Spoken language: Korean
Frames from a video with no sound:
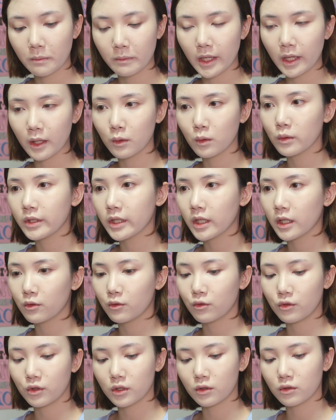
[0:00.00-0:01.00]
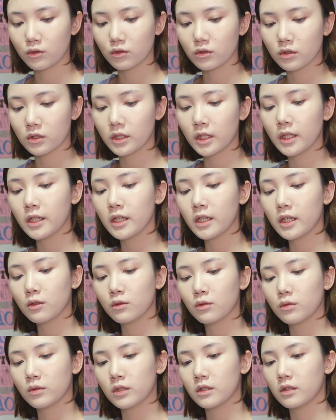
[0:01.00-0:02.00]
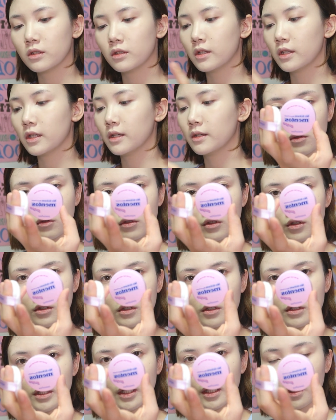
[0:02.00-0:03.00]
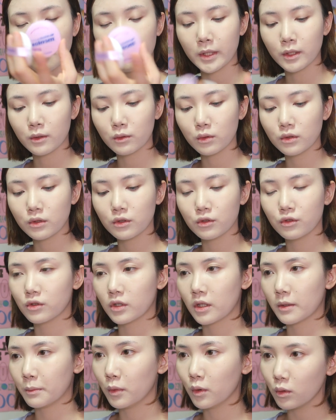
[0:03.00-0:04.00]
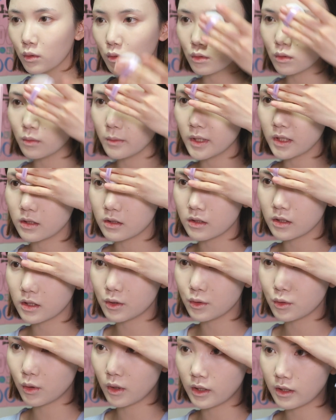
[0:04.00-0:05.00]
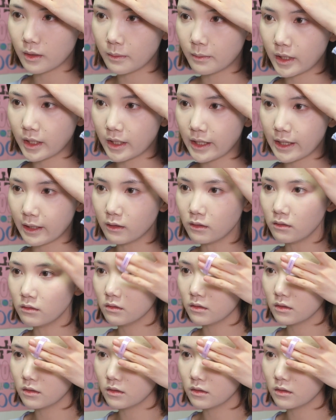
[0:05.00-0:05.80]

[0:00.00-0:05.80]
메론향도 있고 체리향도 있는데 우선은 제가 멘토스 중에 포도 맛을 제일 좋아한단 말이에요.